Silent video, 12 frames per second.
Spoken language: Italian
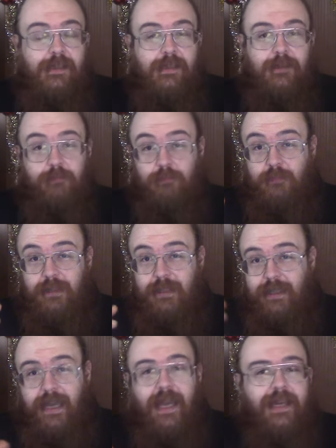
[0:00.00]
Eh,
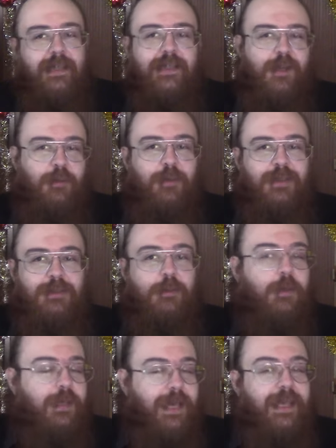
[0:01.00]
all'interno di una
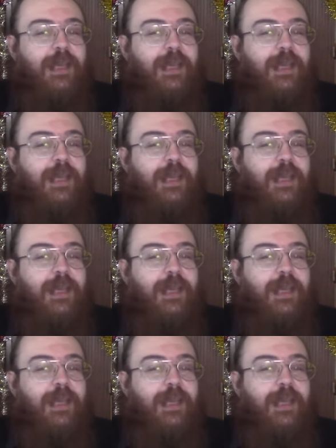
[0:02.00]
storia